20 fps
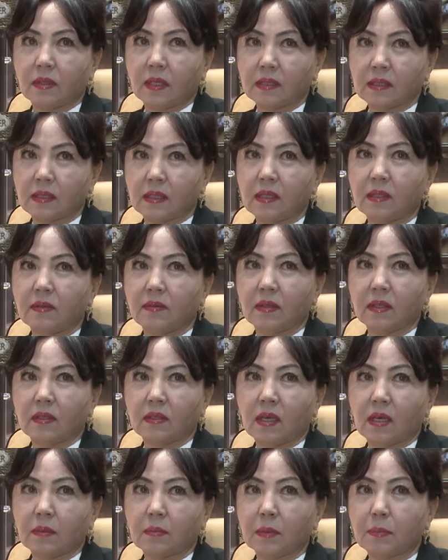раскидывала
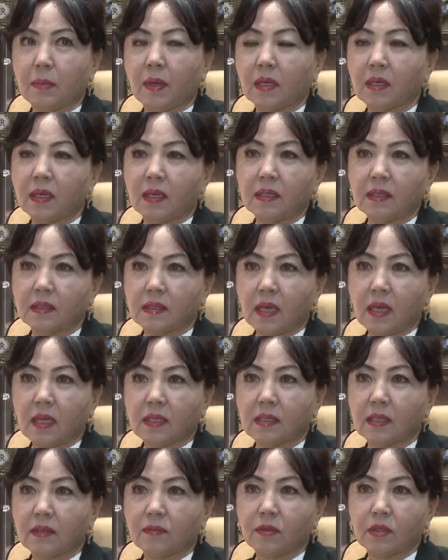как бы по
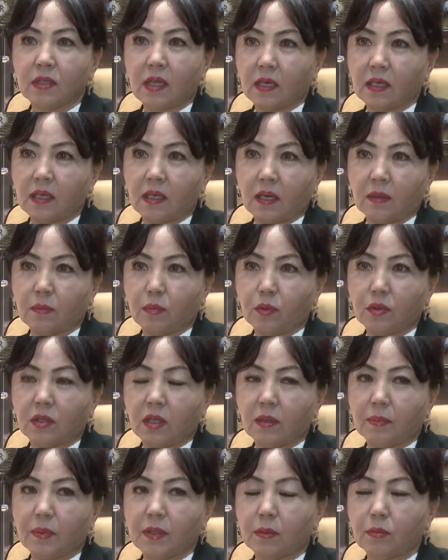организациям, вот так я
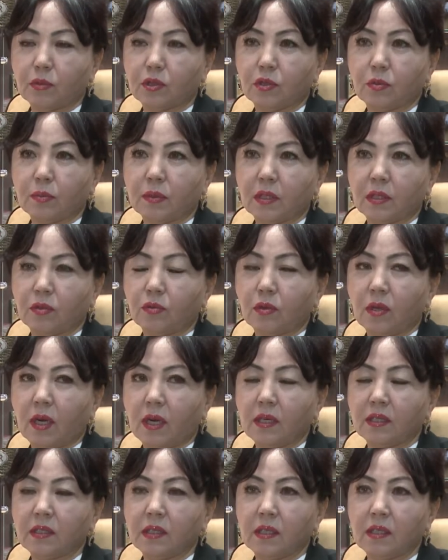работала, потому что у меня
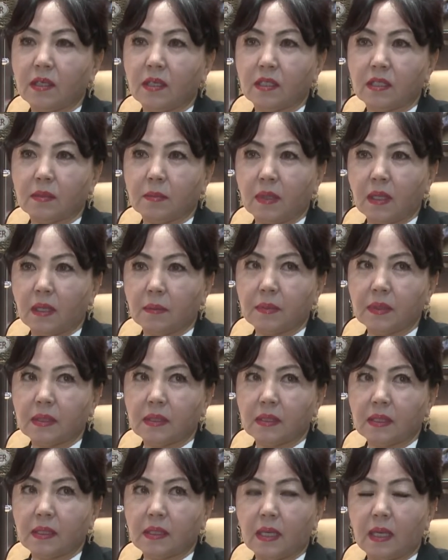другая деятельность была
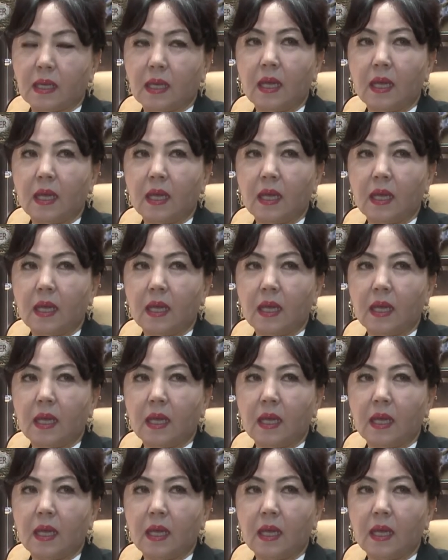бизнеса.